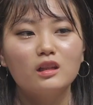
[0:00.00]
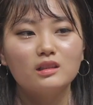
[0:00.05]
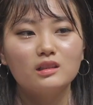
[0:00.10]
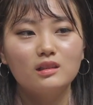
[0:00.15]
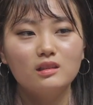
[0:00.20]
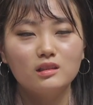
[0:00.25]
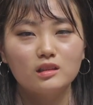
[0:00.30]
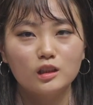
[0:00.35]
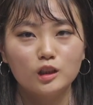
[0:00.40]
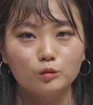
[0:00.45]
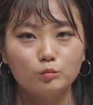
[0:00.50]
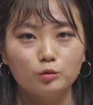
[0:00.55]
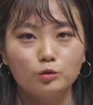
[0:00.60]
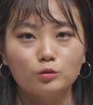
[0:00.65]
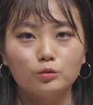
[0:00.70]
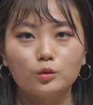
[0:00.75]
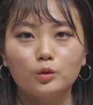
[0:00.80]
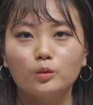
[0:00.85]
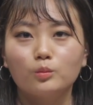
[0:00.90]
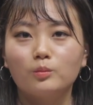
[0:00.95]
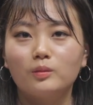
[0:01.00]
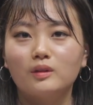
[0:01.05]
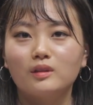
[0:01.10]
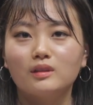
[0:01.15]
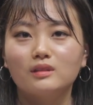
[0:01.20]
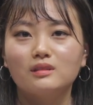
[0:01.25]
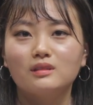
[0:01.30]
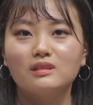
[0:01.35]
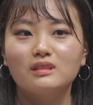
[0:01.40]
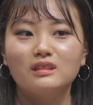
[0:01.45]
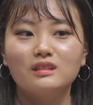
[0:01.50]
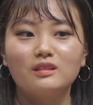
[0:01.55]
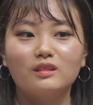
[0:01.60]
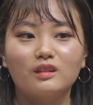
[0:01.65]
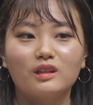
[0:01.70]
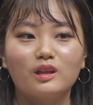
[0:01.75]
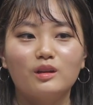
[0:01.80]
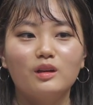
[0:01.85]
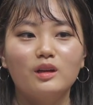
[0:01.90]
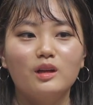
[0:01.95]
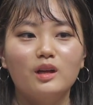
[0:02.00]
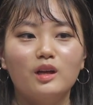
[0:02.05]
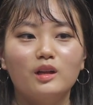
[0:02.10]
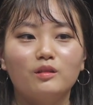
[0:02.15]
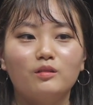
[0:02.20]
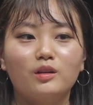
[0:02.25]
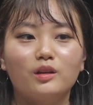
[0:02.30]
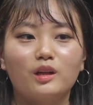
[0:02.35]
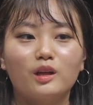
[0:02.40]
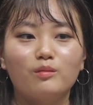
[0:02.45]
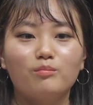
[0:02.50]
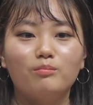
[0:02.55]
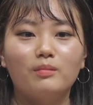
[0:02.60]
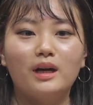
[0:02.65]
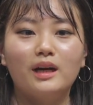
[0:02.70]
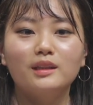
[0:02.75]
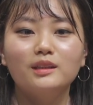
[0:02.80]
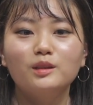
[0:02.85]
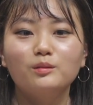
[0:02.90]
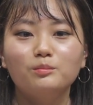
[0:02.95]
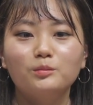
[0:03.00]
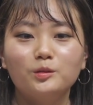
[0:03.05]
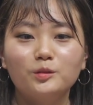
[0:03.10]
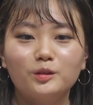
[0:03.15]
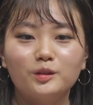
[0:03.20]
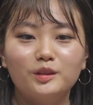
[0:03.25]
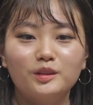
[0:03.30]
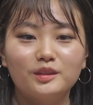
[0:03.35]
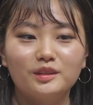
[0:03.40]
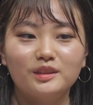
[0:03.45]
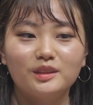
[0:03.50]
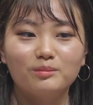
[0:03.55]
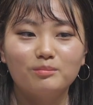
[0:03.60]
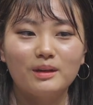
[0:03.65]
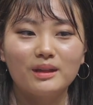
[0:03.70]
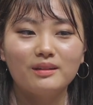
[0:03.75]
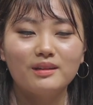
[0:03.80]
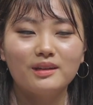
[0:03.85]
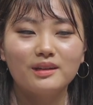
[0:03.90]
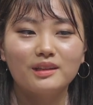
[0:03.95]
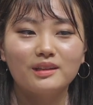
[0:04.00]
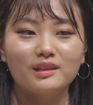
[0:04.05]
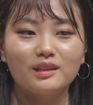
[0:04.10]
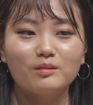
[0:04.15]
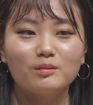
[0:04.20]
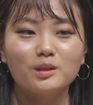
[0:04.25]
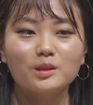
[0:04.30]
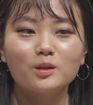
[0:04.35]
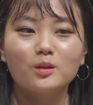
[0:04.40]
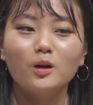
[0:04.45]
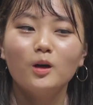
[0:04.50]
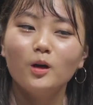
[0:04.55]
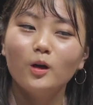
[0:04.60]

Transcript: 첼리스트 문웅이 오빠라든지 이렇게 음. 되게 많은 분들을 만나게 되면서